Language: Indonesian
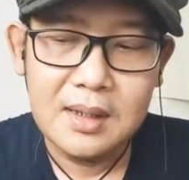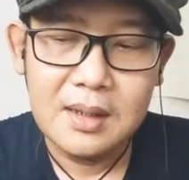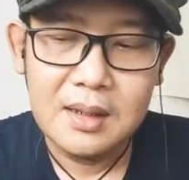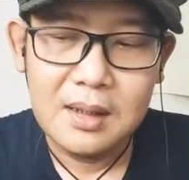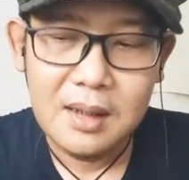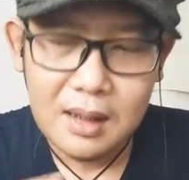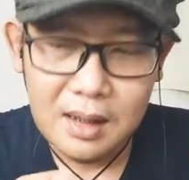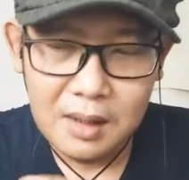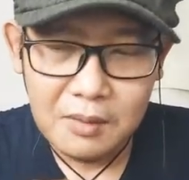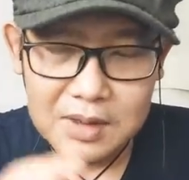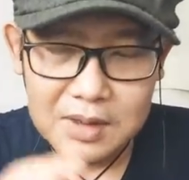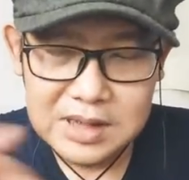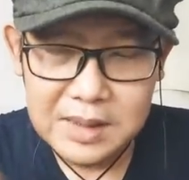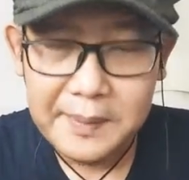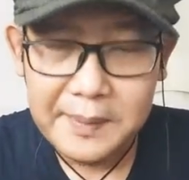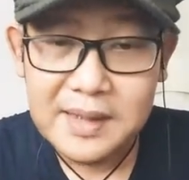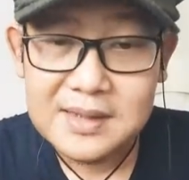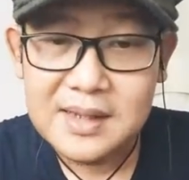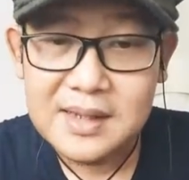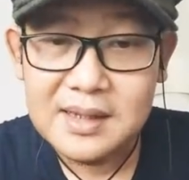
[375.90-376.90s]
uh,
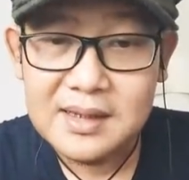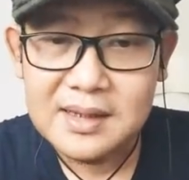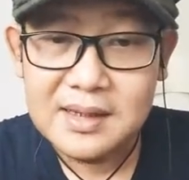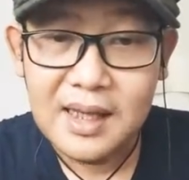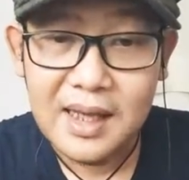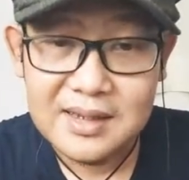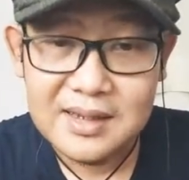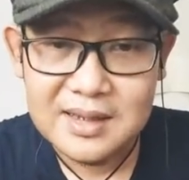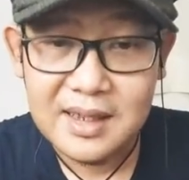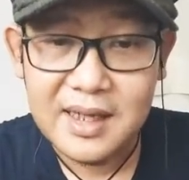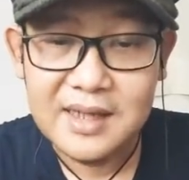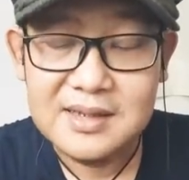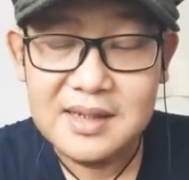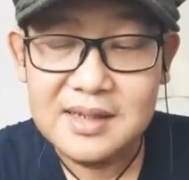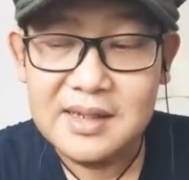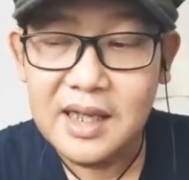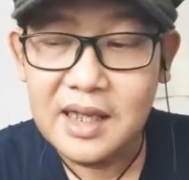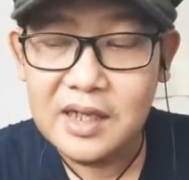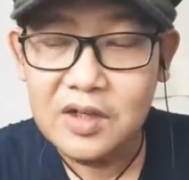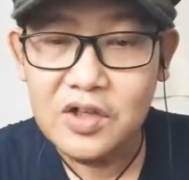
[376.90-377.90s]
WhatsApp NCT ya dan
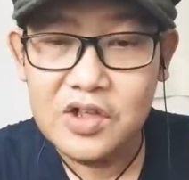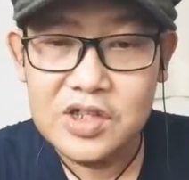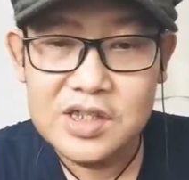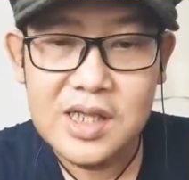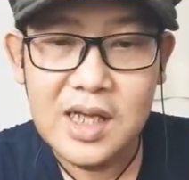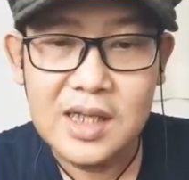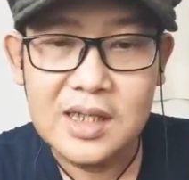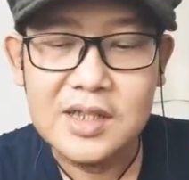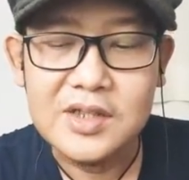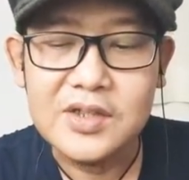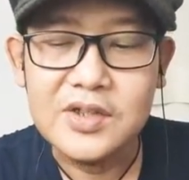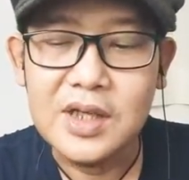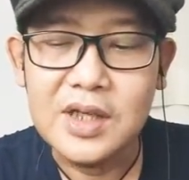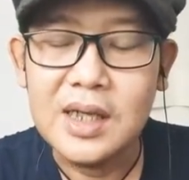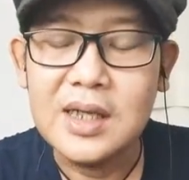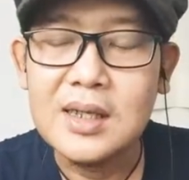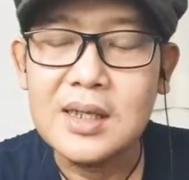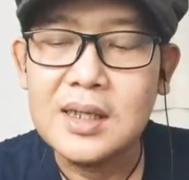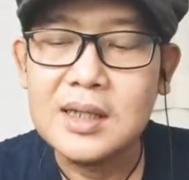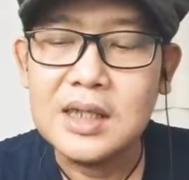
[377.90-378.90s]
NCT ke Indonesia gitu
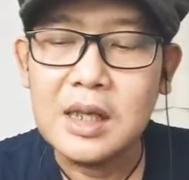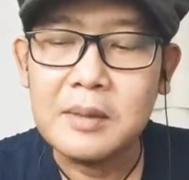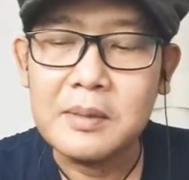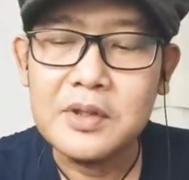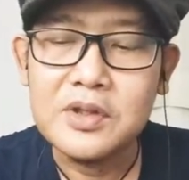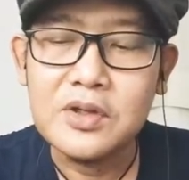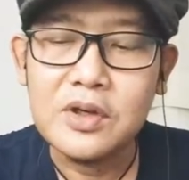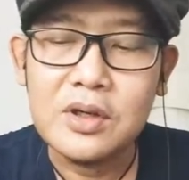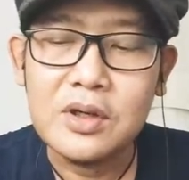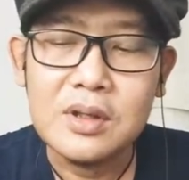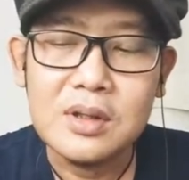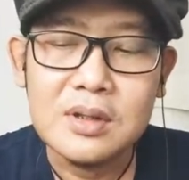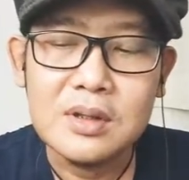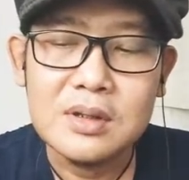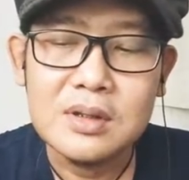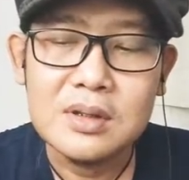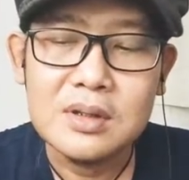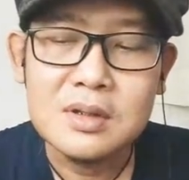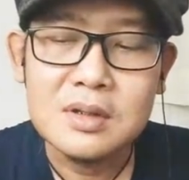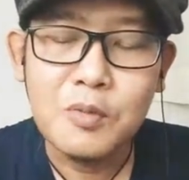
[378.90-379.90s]
ya tapi untuk
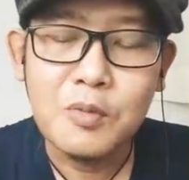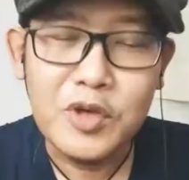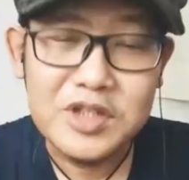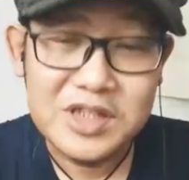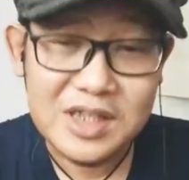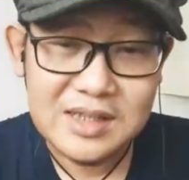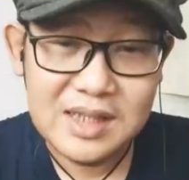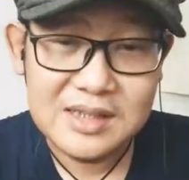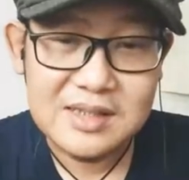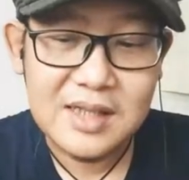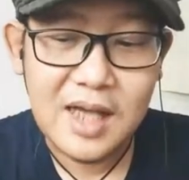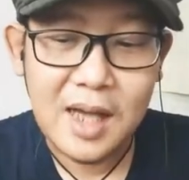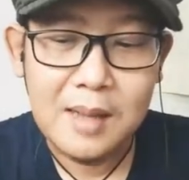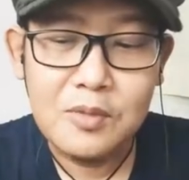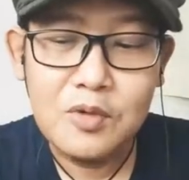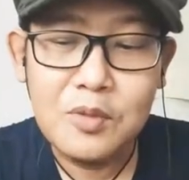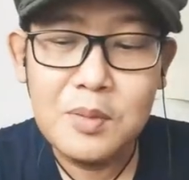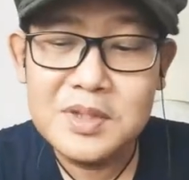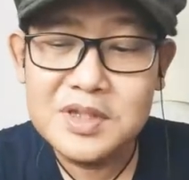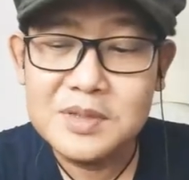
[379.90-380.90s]
menyembuhin sensasi
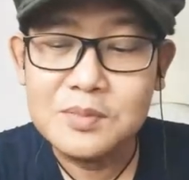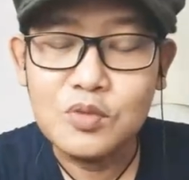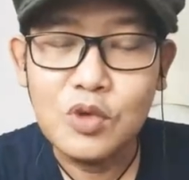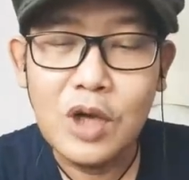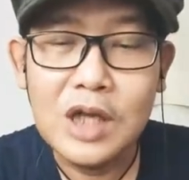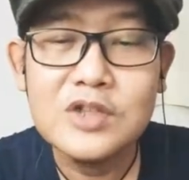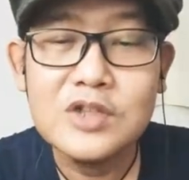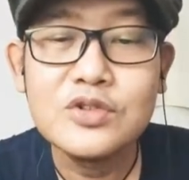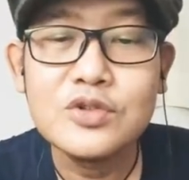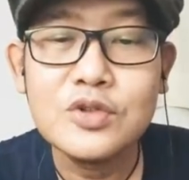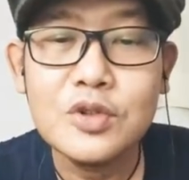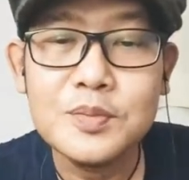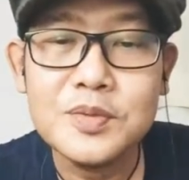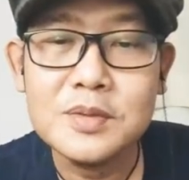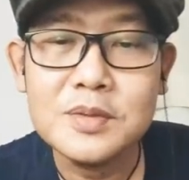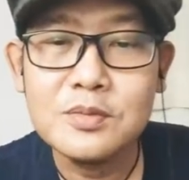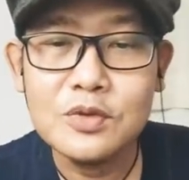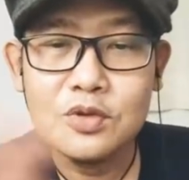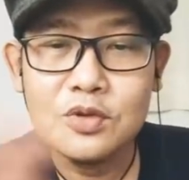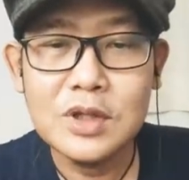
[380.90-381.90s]
kamu mah sebulan cukup
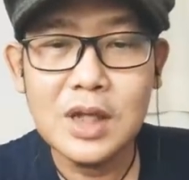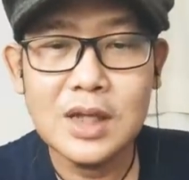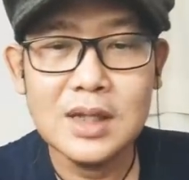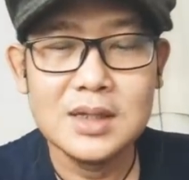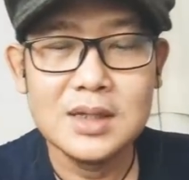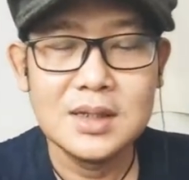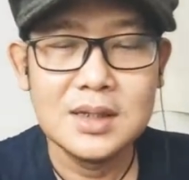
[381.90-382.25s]
sembuh udah